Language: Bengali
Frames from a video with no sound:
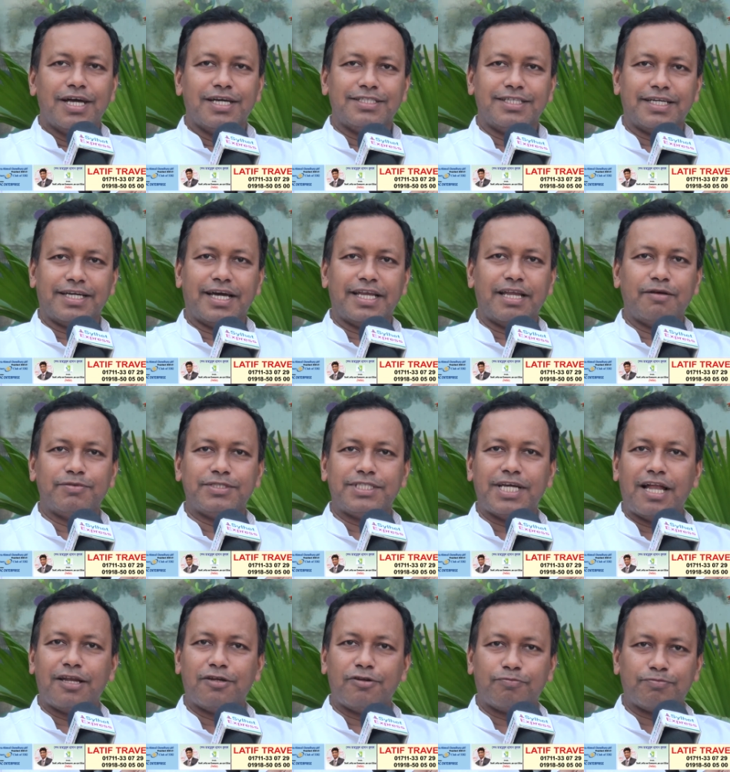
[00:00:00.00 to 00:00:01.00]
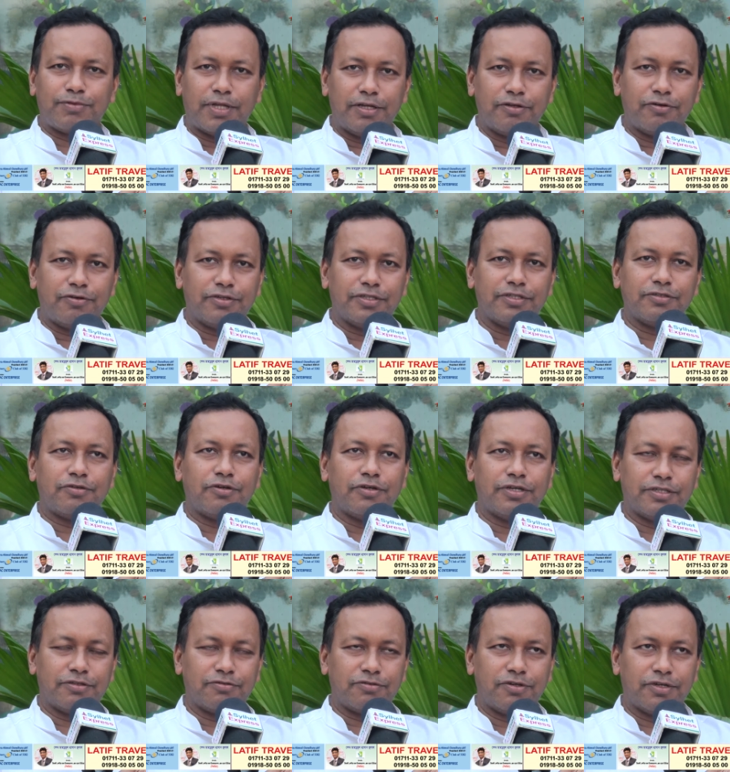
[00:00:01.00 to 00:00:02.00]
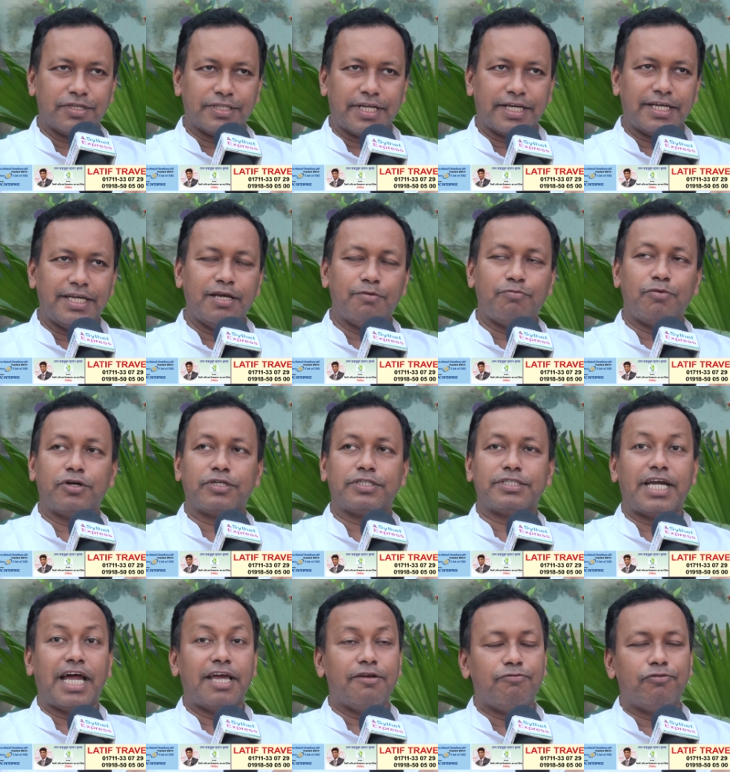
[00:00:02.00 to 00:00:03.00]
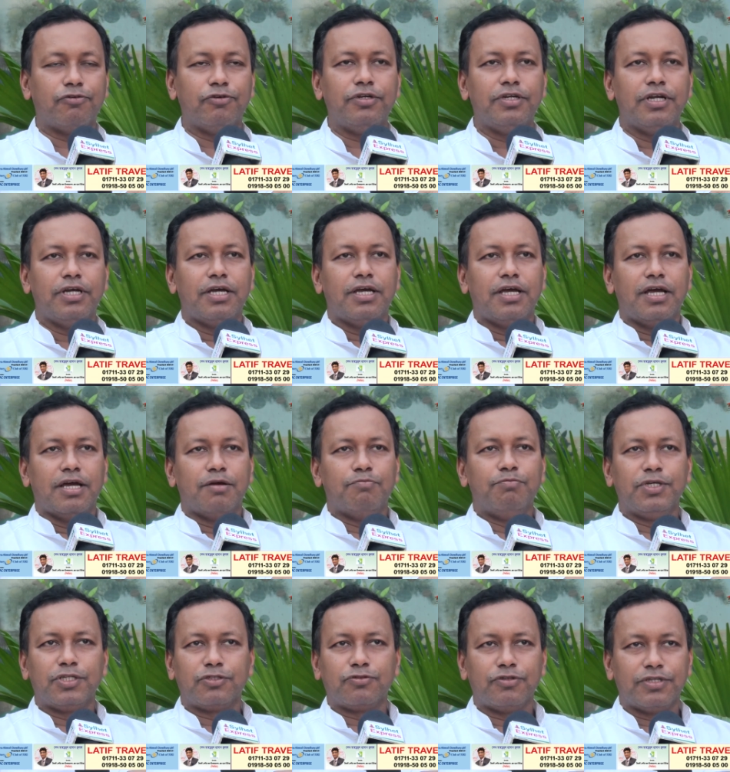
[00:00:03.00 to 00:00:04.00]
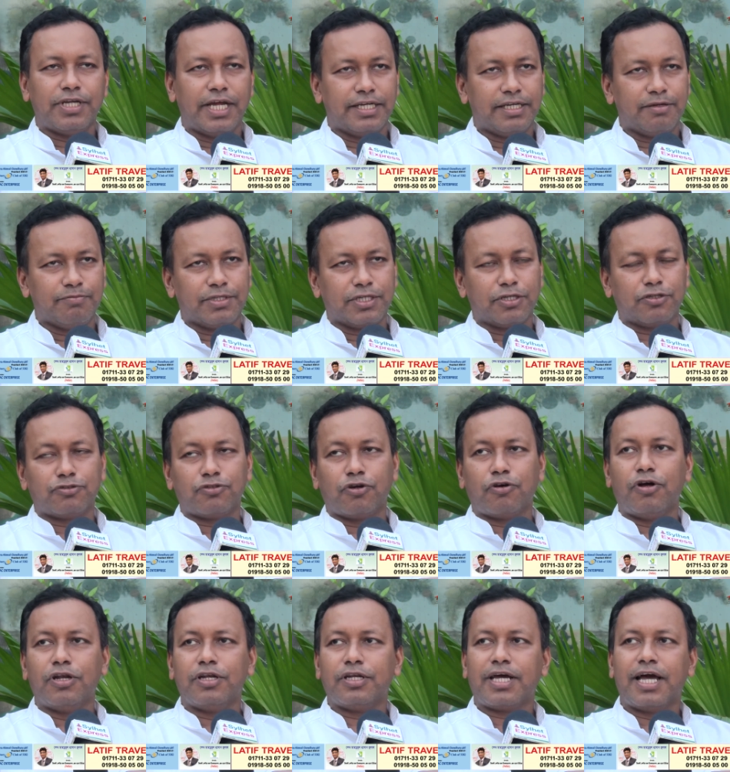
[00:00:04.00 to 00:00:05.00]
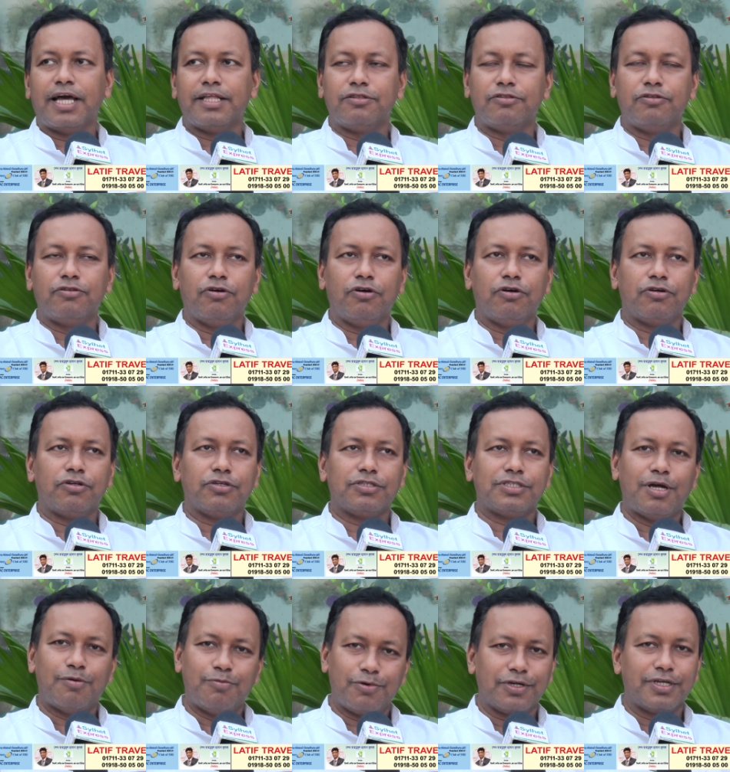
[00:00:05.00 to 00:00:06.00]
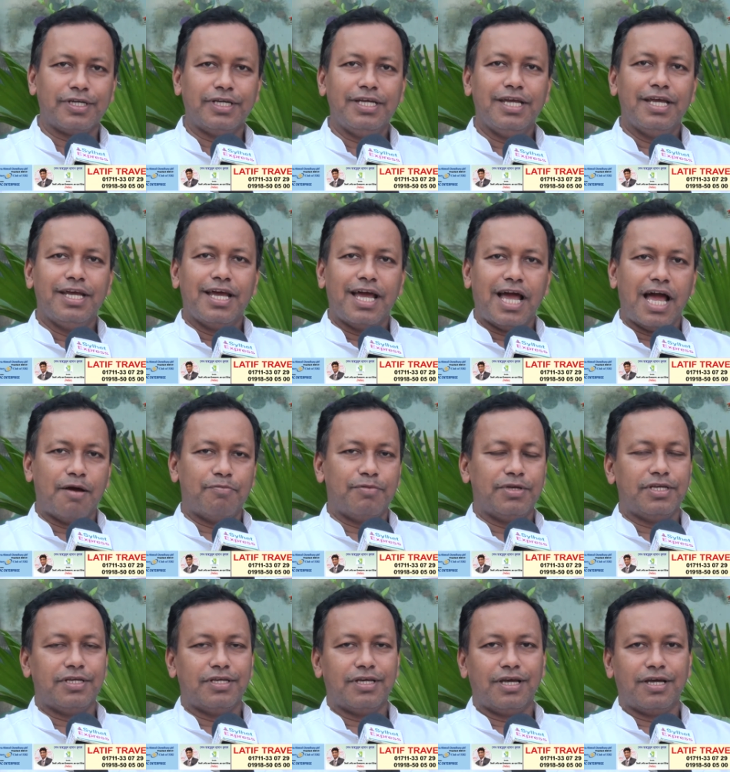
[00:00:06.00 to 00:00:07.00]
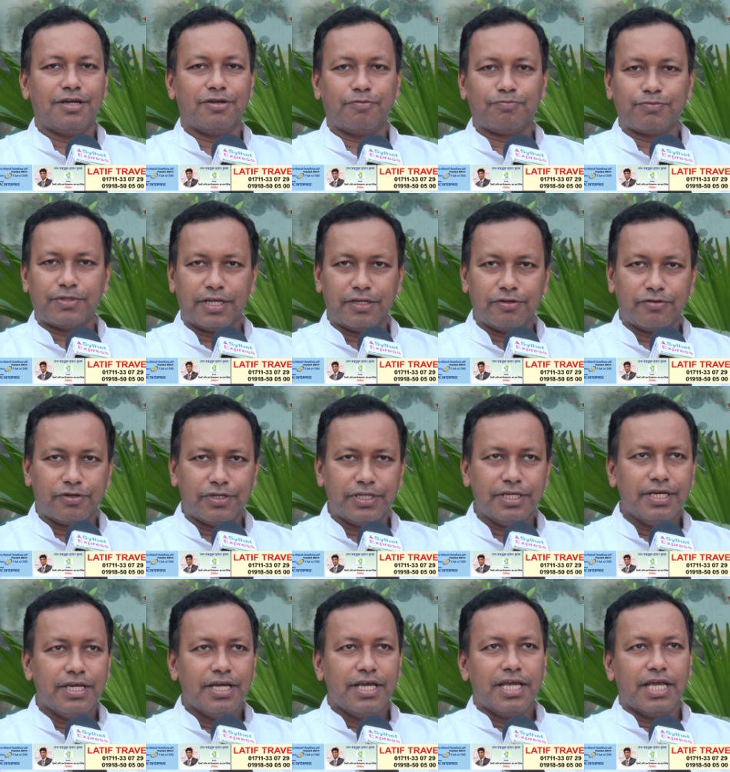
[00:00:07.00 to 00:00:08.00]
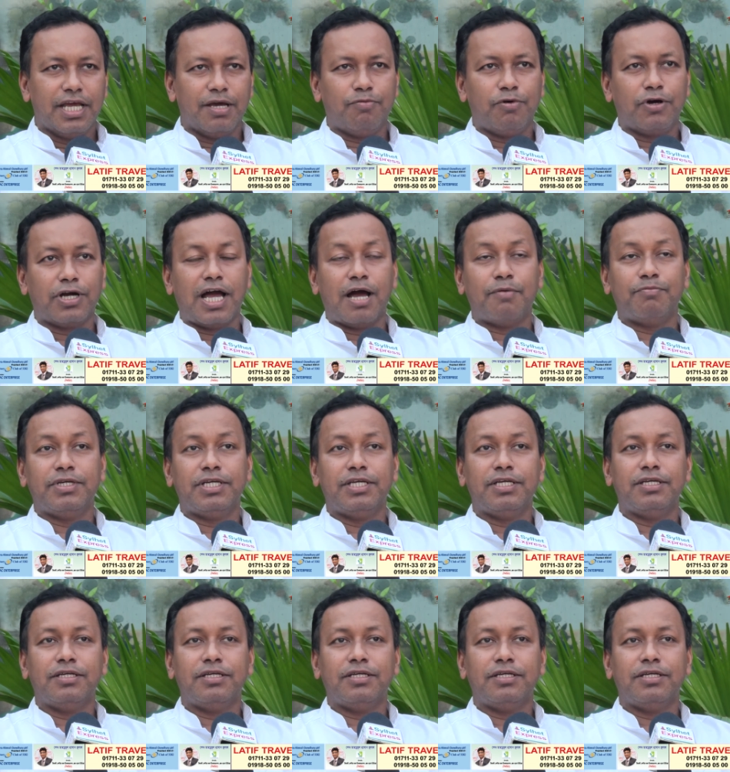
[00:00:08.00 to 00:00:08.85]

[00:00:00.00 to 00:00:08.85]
যেখানে আমি চাল রপ্তানি করতে করে থাকি এবং ড্রাই ফুড বিস্কুট আইটেম থেকে সকল খাদ্য সামগ্রী আমি রপ্তানি করি এবং আমি